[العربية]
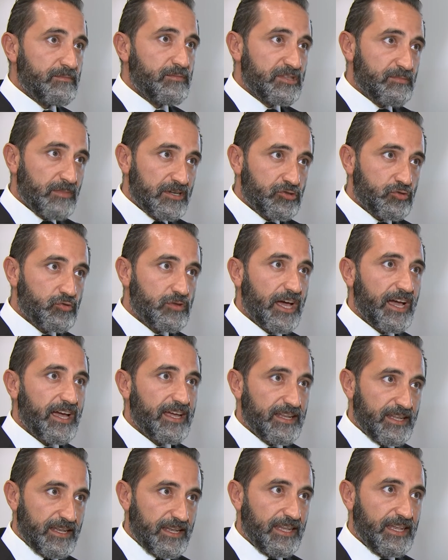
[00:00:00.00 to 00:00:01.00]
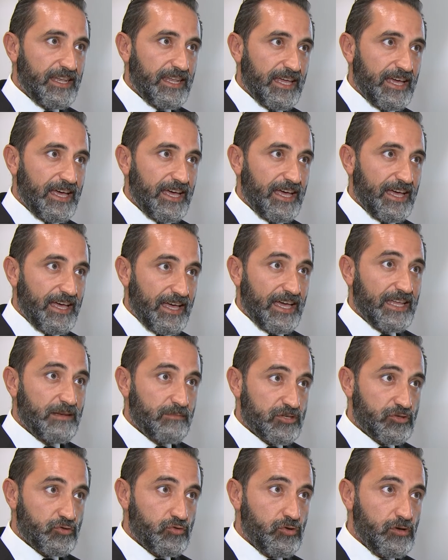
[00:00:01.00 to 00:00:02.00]
بتمشوا داخل
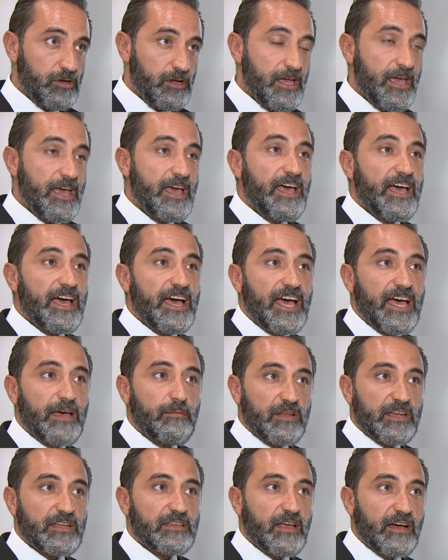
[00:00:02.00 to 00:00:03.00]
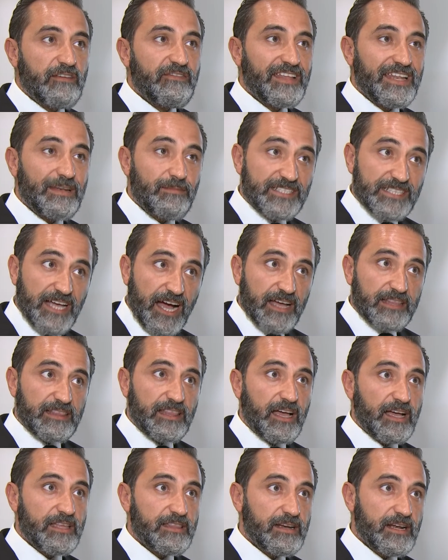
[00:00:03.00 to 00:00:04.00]
المشروع بالإضافة للمساحات
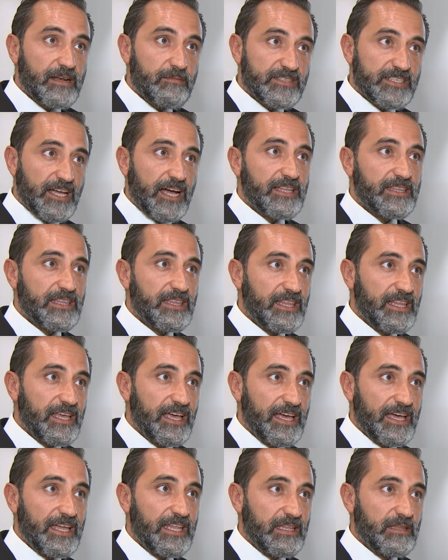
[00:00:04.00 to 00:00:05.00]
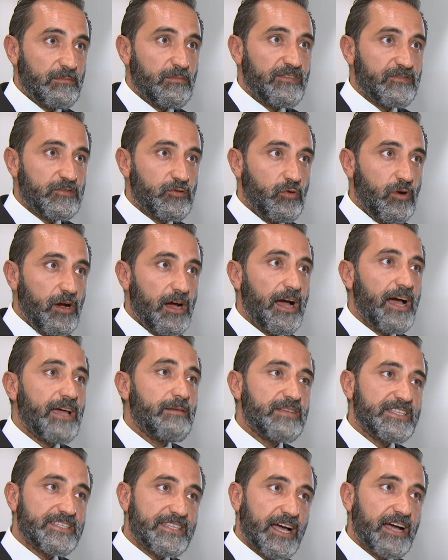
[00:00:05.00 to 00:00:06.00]
الخضراء المساحات المفتوحة هاي
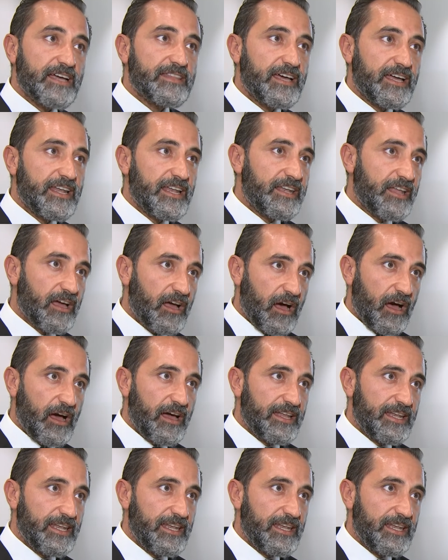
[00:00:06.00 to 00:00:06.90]
بتساعد على نقاء